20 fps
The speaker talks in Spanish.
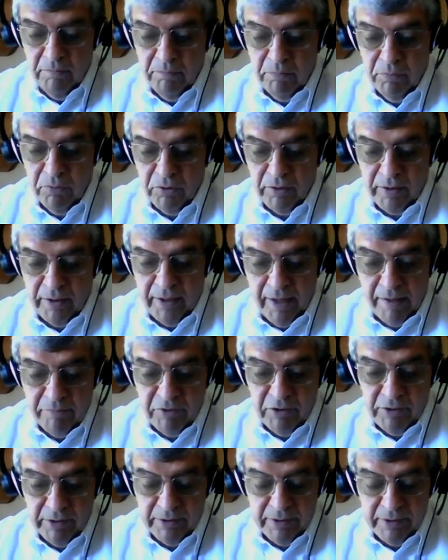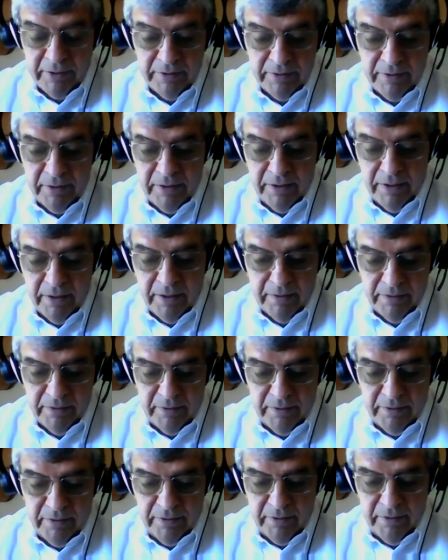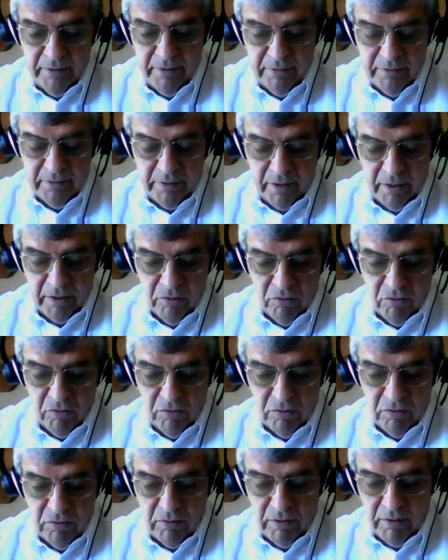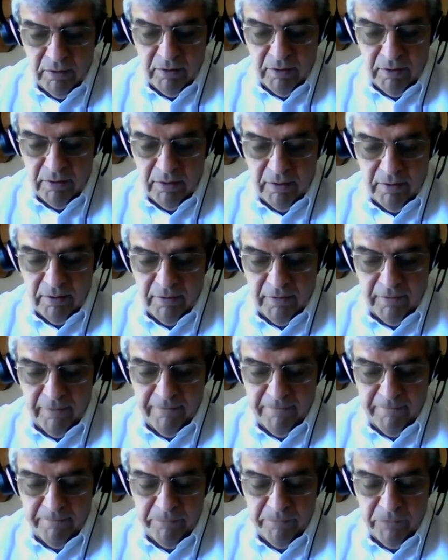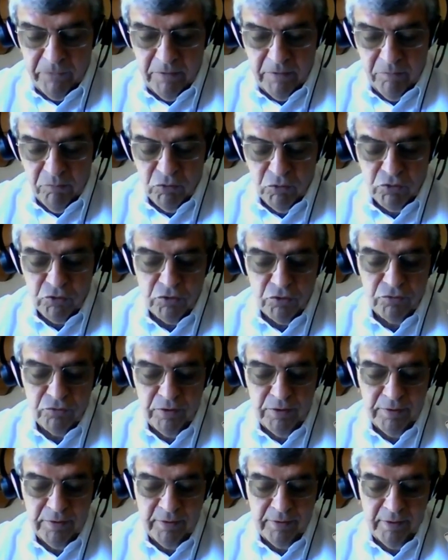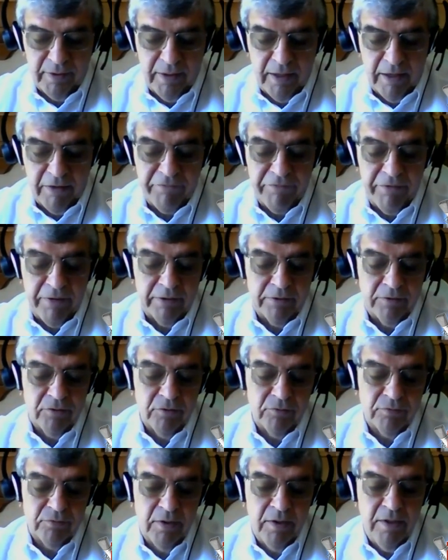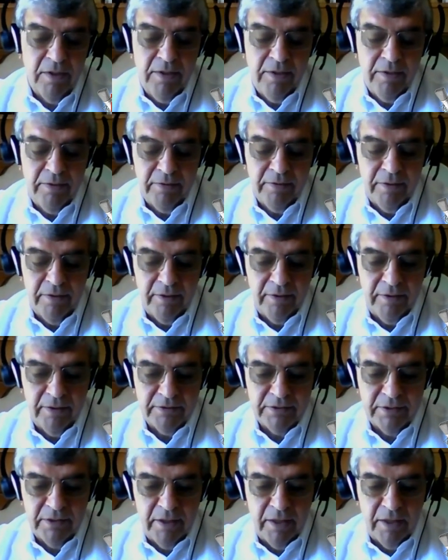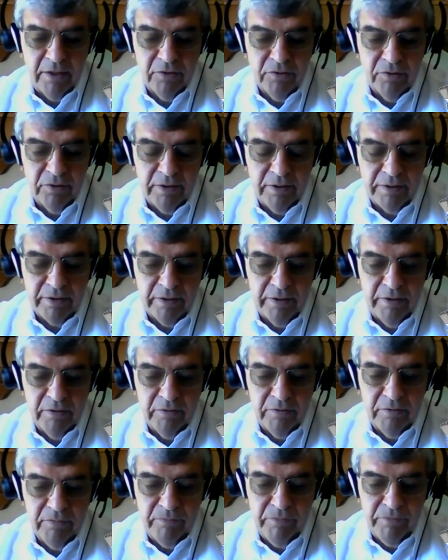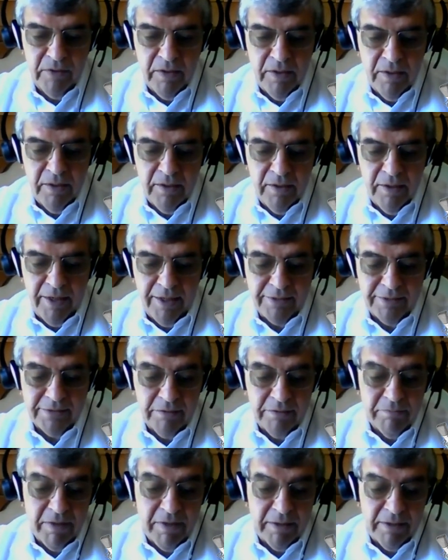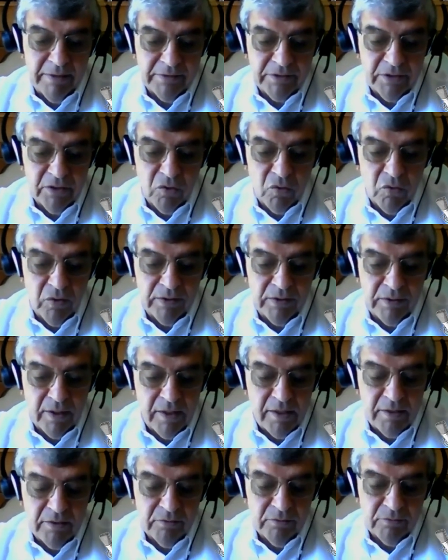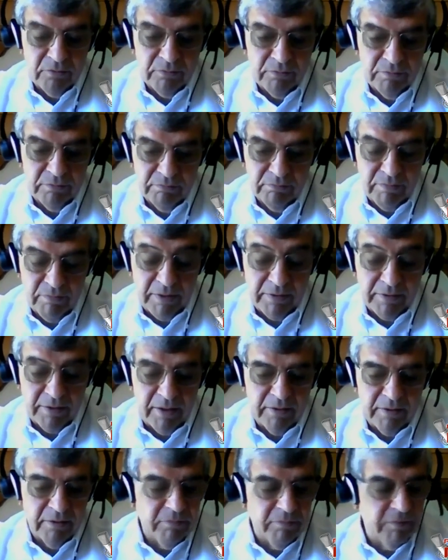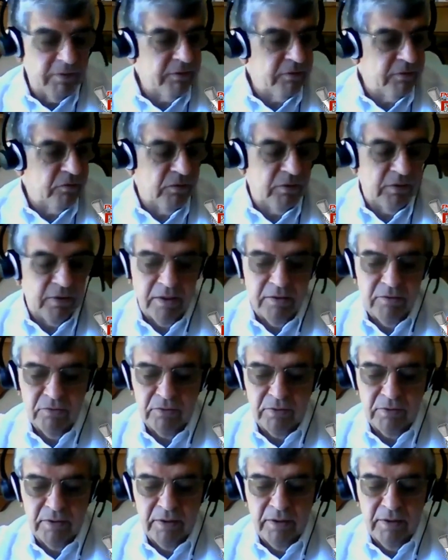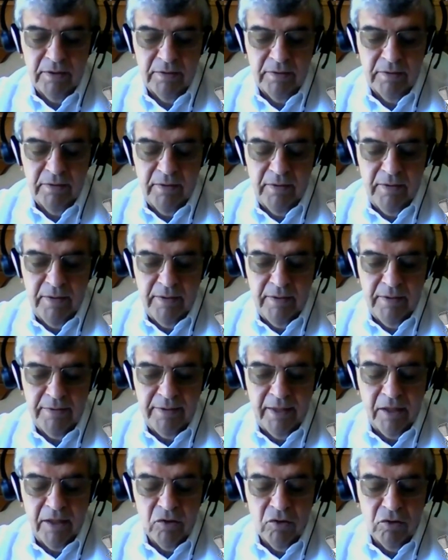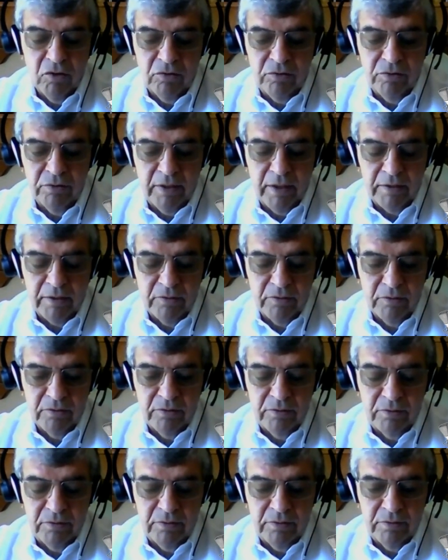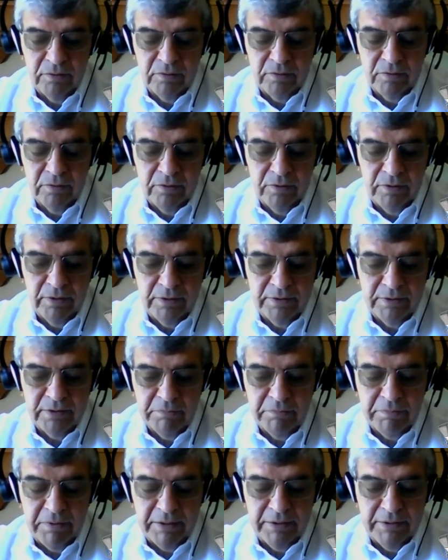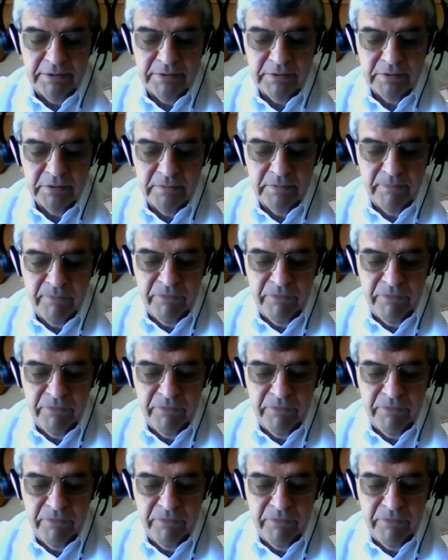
porque amo a la Argentina y tengo eh, muchos este, afectos desde ese lado del río. Hace más de 50 años, bastante más de 50 años que tengo contacto con, con ese país